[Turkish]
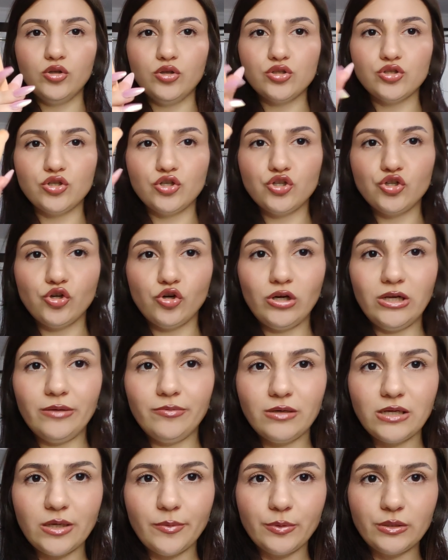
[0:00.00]
Ondan sonra
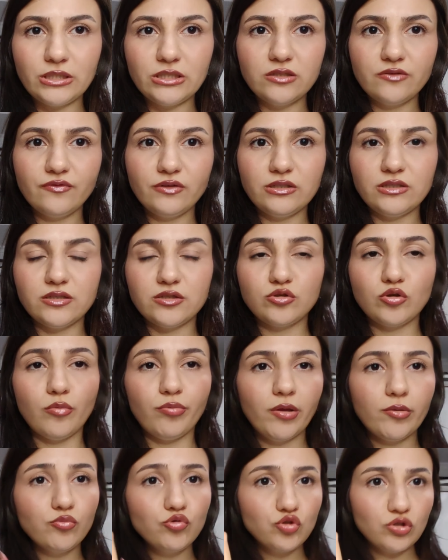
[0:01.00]
şöyle bir kapatıcı fırçası.
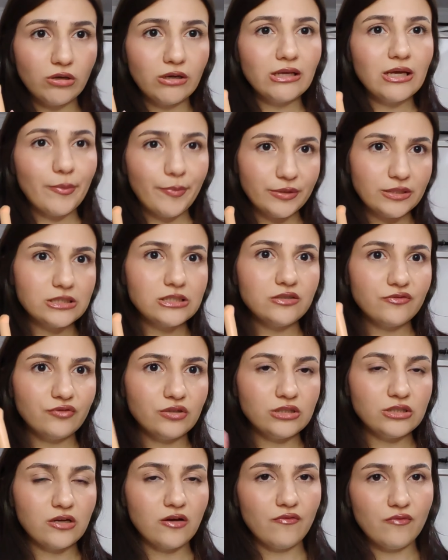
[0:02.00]
Toplam 3 tane kapatıcı
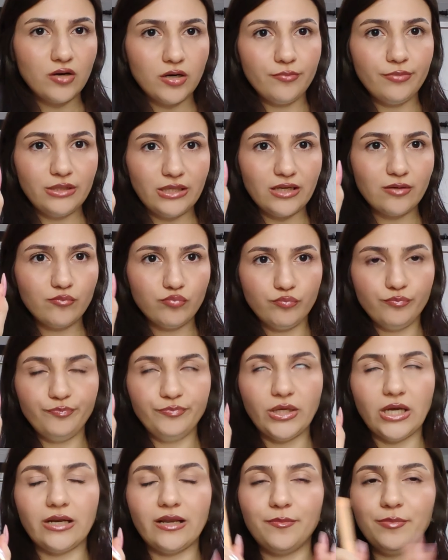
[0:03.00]
fırçam var. Bir tek
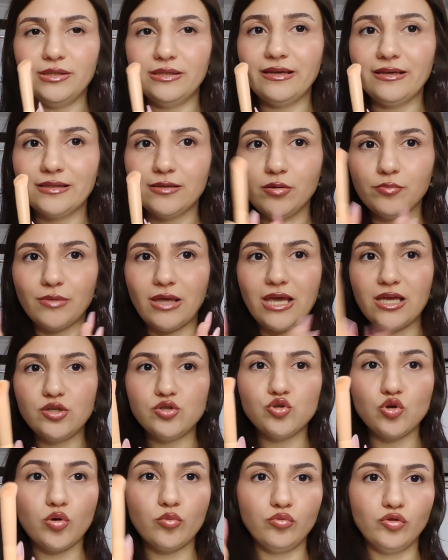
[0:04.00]
yani bir tek demeyeyim
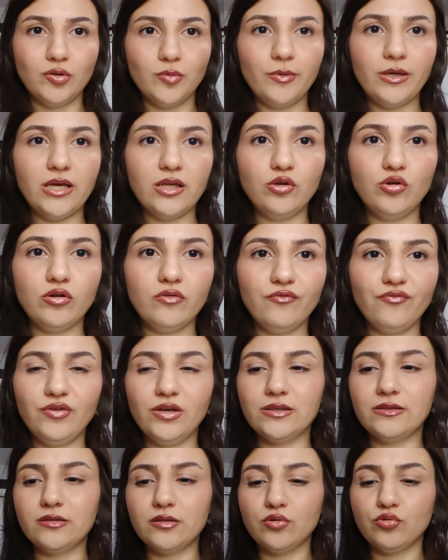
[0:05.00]
en çok bunu beğeniyorum.
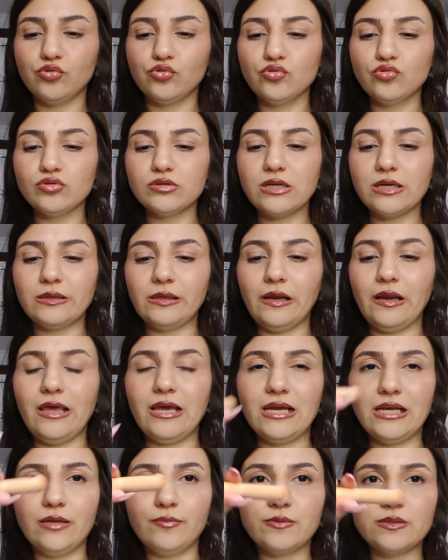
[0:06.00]
Fiyatı da uygun zaten
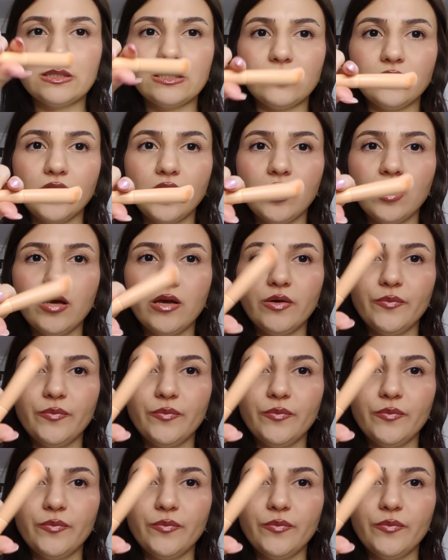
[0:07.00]
Eclipse'in.